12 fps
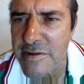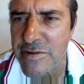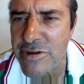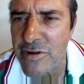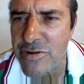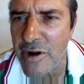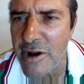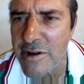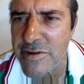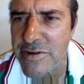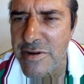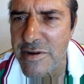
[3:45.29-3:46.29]
nos seus
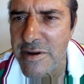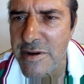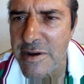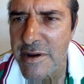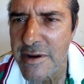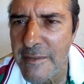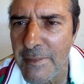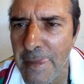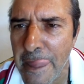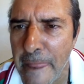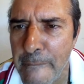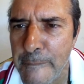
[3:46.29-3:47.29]
olhos,
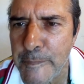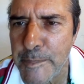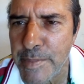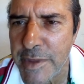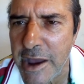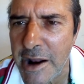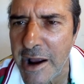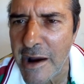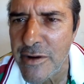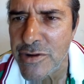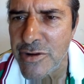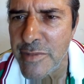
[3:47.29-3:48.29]
e
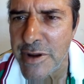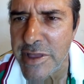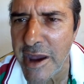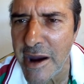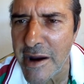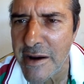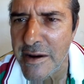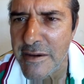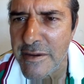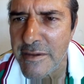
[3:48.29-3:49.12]
caiu sobre terra.